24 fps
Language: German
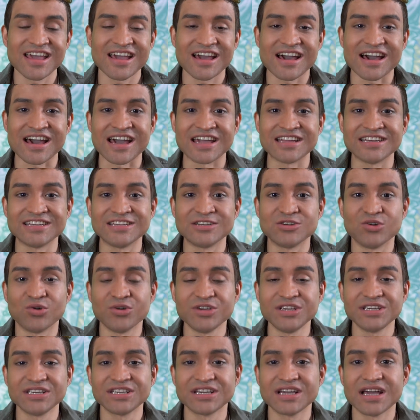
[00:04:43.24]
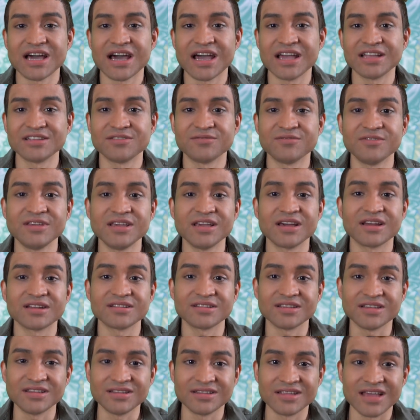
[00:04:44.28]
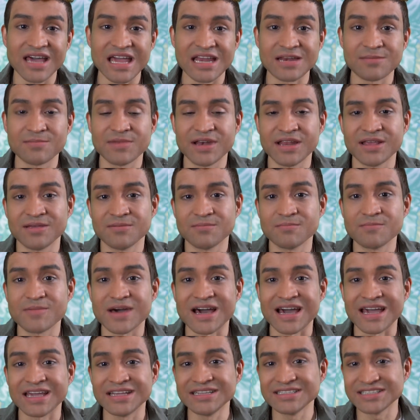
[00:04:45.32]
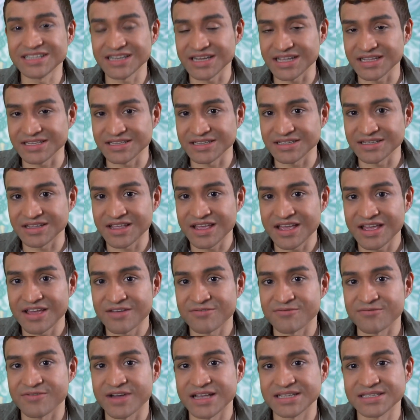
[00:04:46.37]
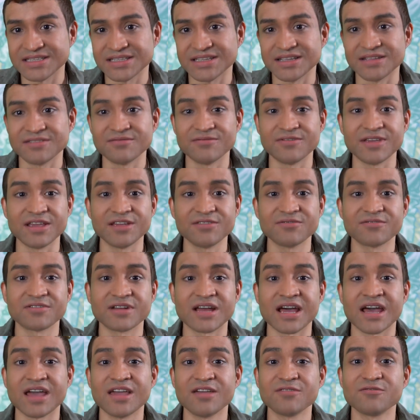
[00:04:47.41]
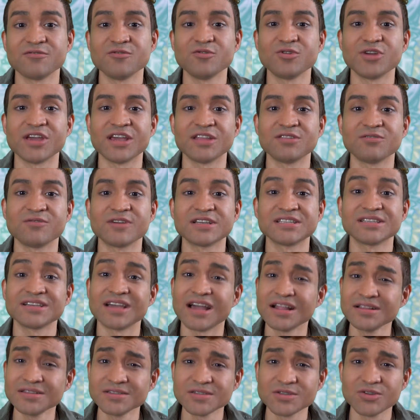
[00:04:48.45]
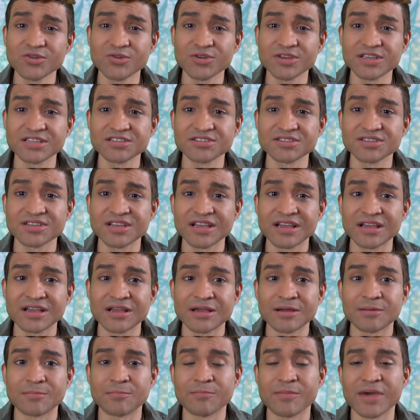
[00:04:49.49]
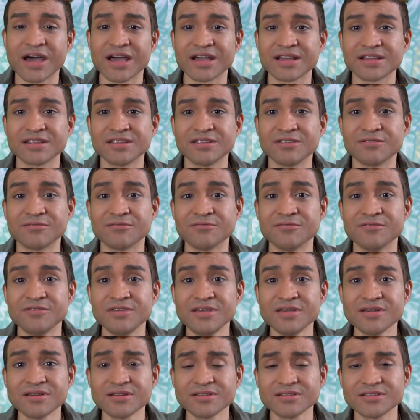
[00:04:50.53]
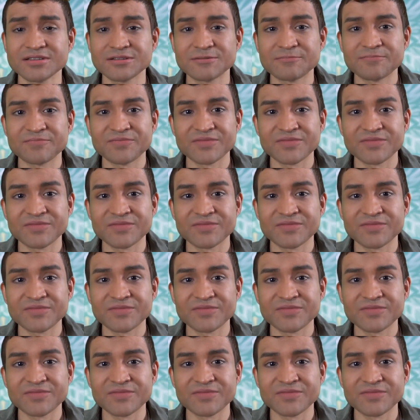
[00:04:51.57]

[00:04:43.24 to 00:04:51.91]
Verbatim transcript: Eine Neuigkeit wird in deinem Leben eintreten, was den Weg frei für etwas ganz Neues machen wird